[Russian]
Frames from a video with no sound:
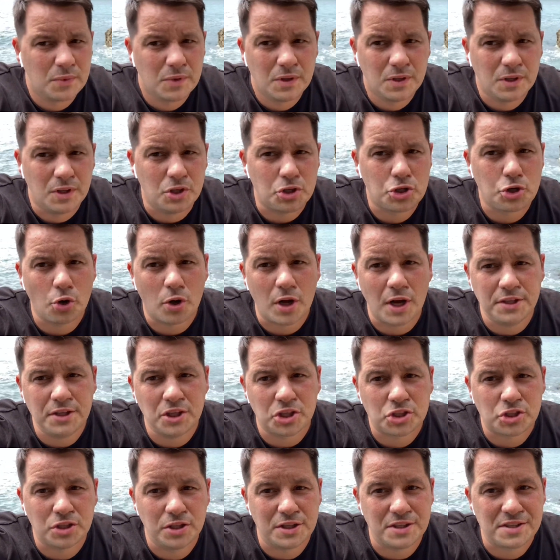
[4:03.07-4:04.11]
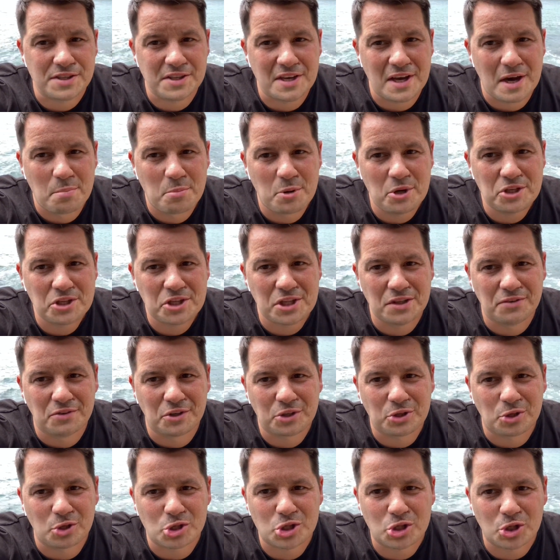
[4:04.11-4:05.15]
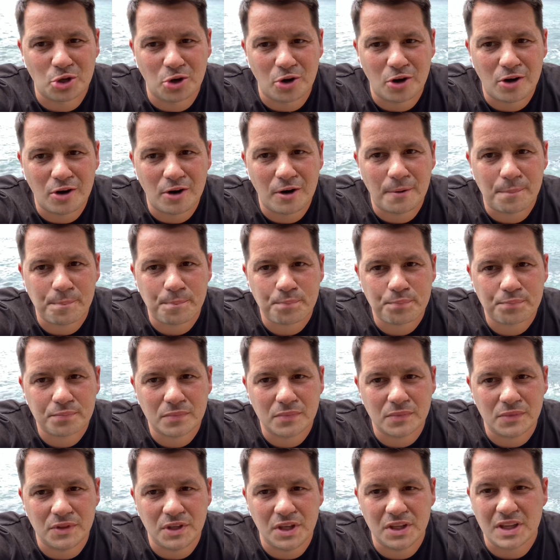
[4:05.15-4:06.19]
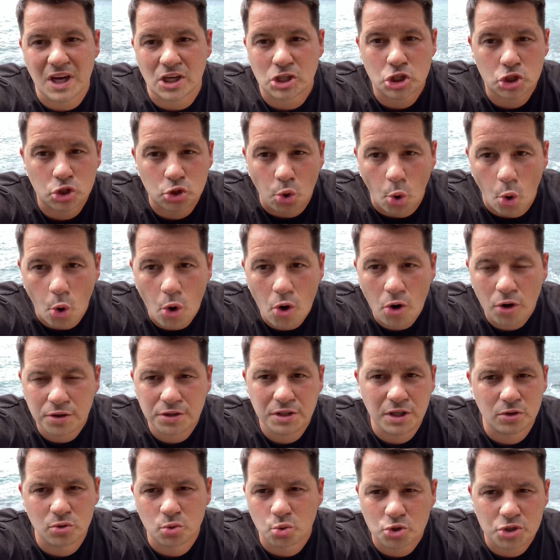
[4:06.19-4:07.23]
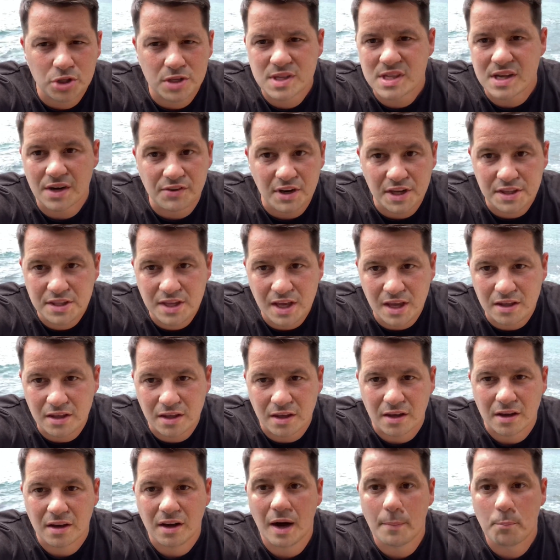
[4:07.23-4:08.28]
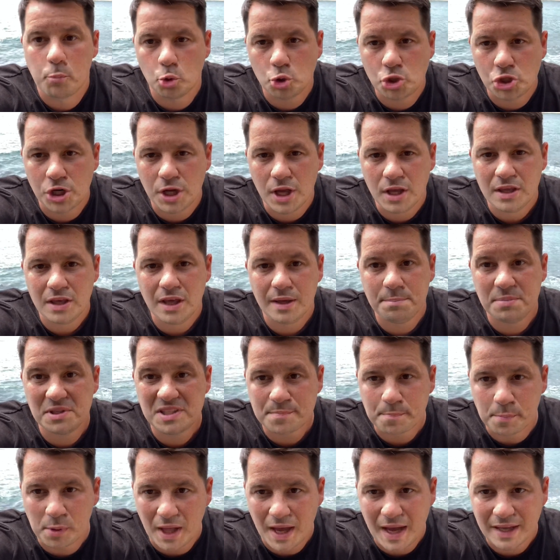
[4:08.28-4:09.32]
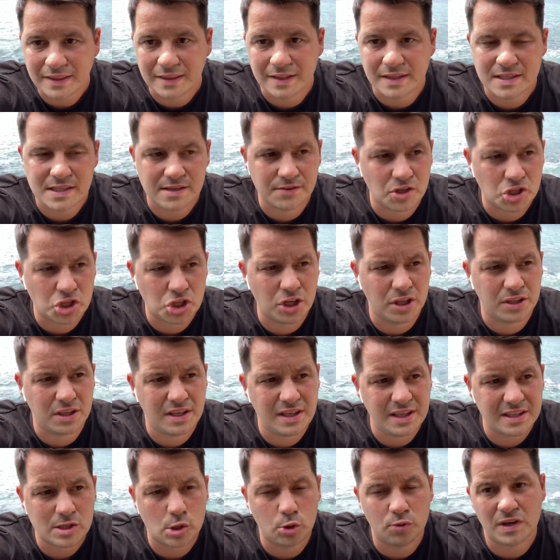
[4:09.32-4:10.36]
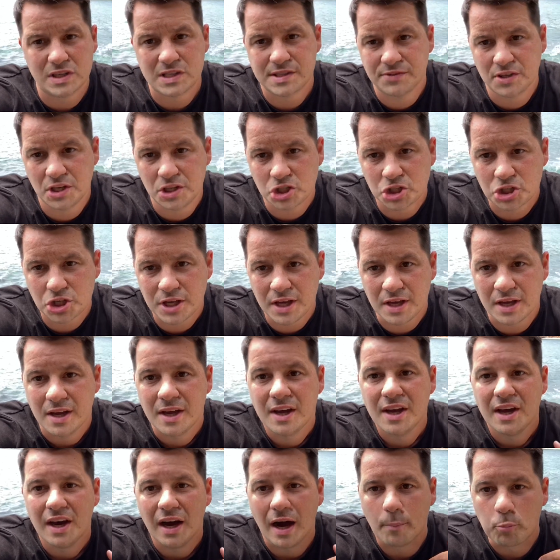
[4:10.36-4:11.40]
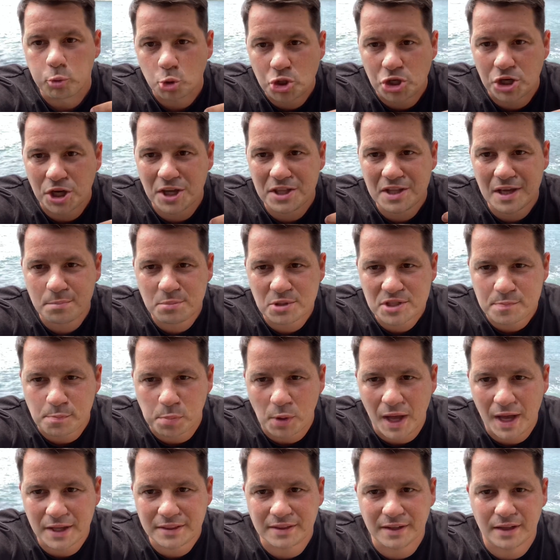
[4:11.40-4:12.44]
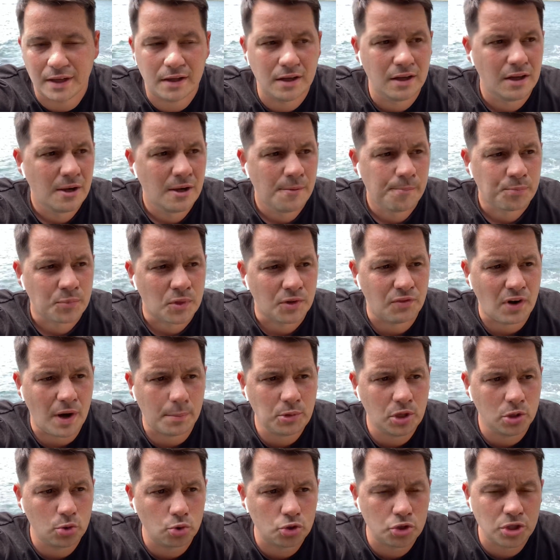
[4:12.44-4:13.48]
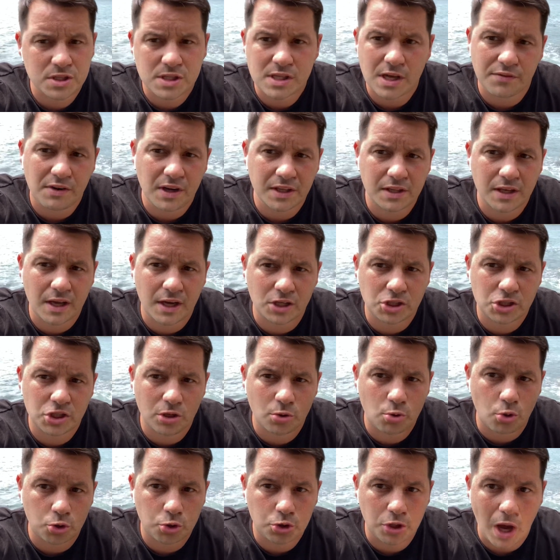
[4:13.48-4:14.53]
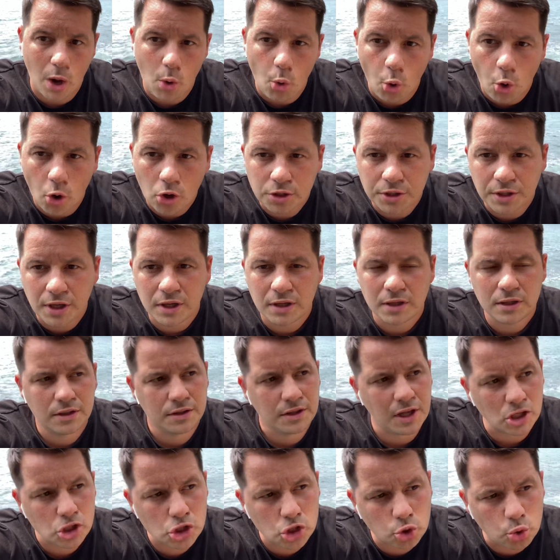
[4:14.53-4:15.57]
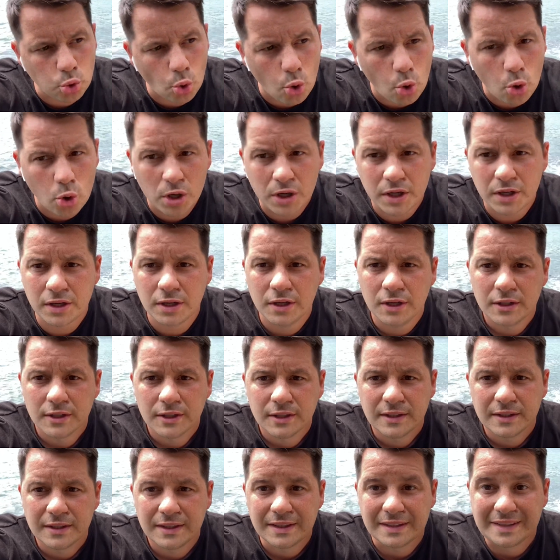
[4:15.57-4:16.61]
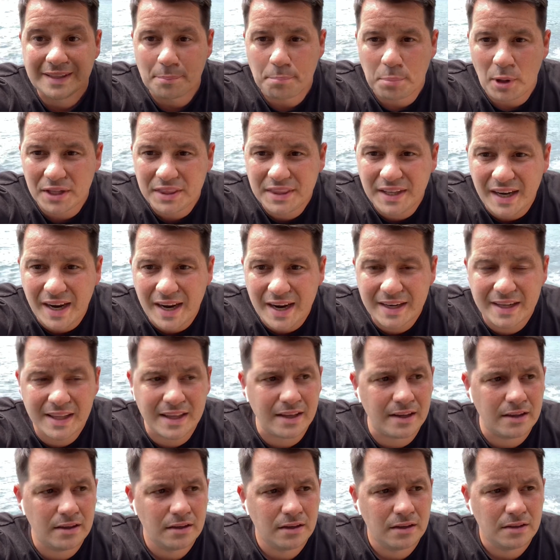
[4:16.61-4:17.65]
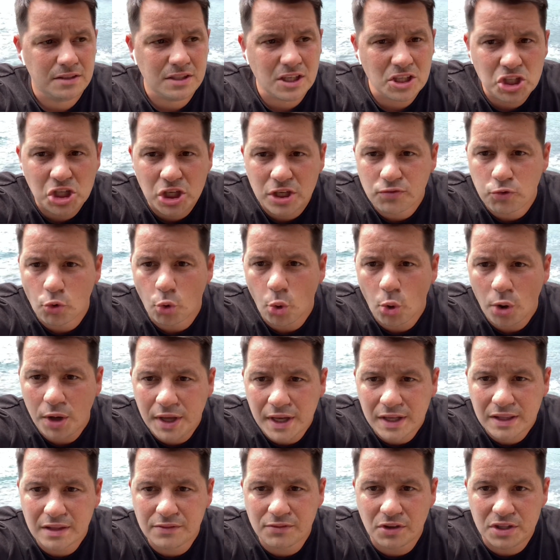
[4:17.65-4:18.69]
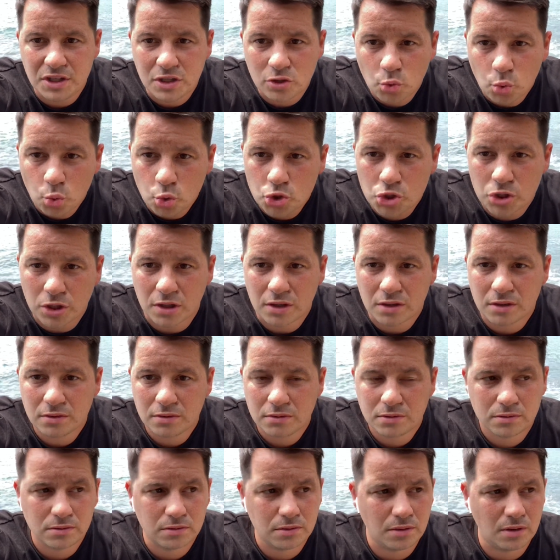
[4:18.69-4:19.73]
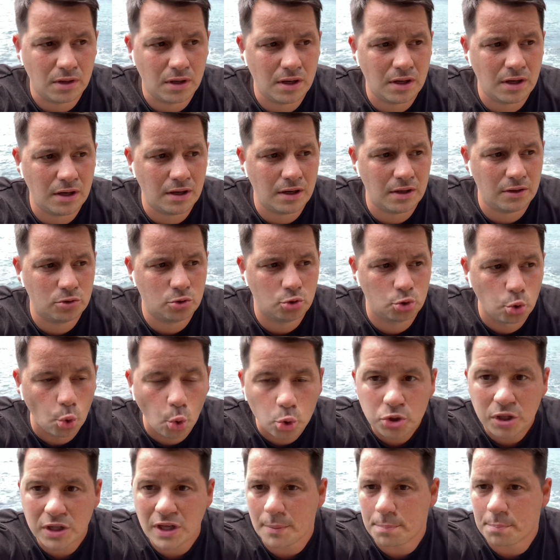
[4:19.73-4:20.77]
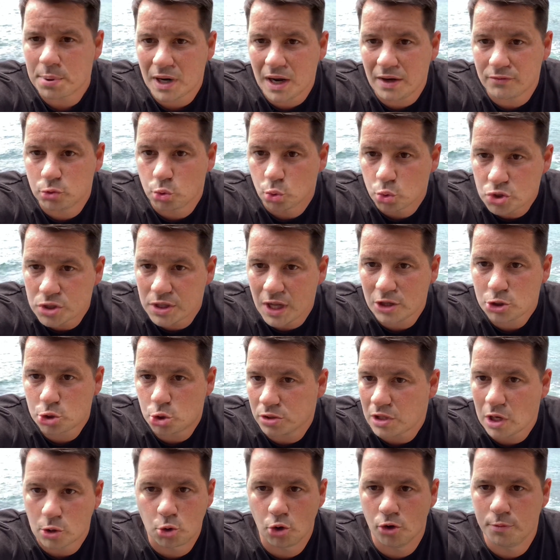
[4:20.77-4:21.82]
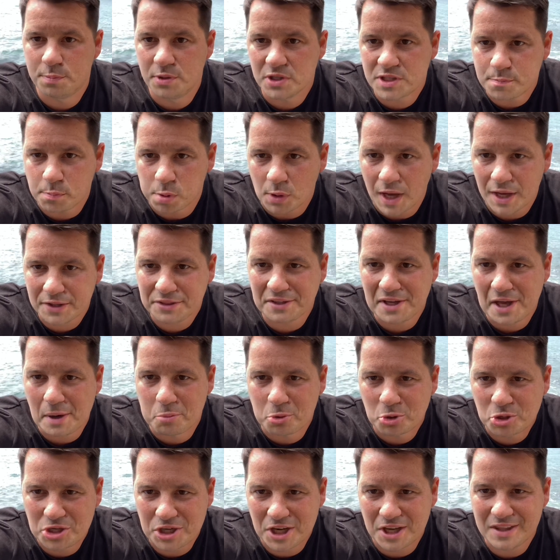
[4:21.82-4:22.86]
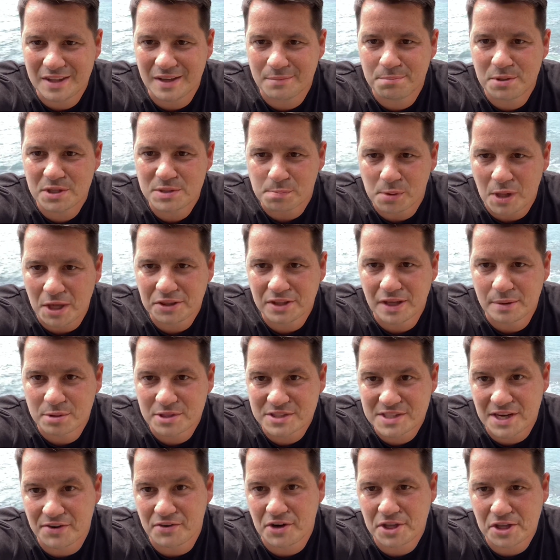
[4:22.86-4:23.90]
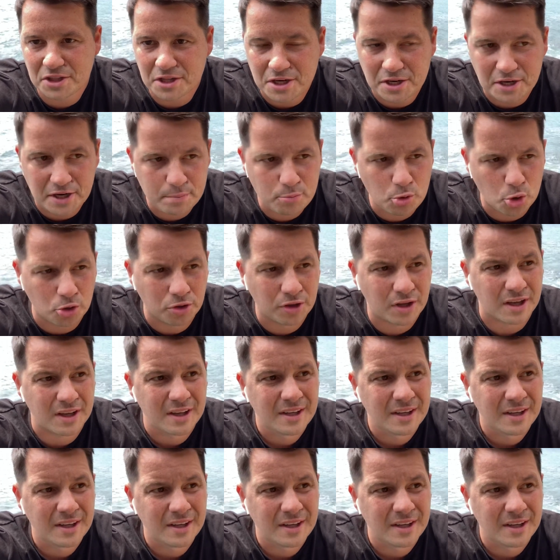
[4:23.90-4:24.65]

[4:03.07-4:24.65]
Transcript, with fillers: Еще, конечно, из необычного то, что ни на что не нужно сдавать деньги. Обучение бесплатное совершенно. Если у вас ВНЖ, обучение бесплатное. Вам не нужно сдавать каждый год на окна, на шторы, на подарки. Ничего этого не нужно. Э, тут я, правда, узнал, что такое бесплатное обучение, бесплатное образование для ребенка.